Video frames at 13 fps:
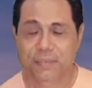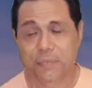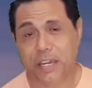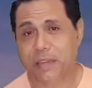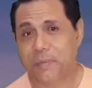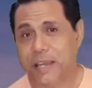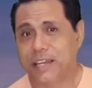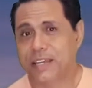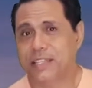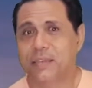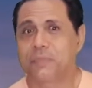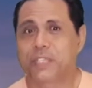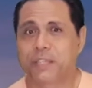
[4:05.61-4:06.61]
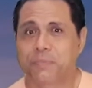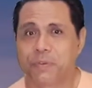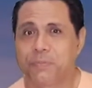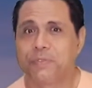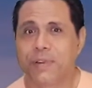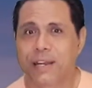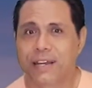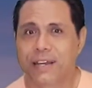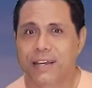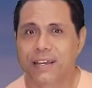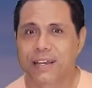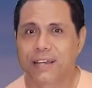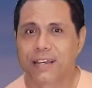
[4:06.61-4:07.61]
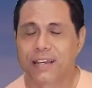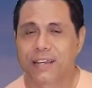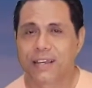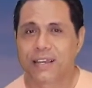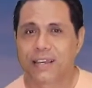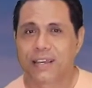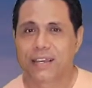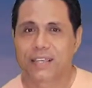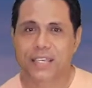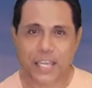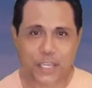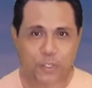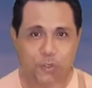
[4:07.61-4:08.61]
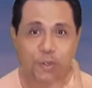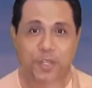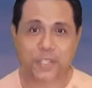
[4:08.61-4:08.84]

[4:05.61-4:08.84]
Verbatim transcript: Bagaimana kita bisa berbuah? Yaitu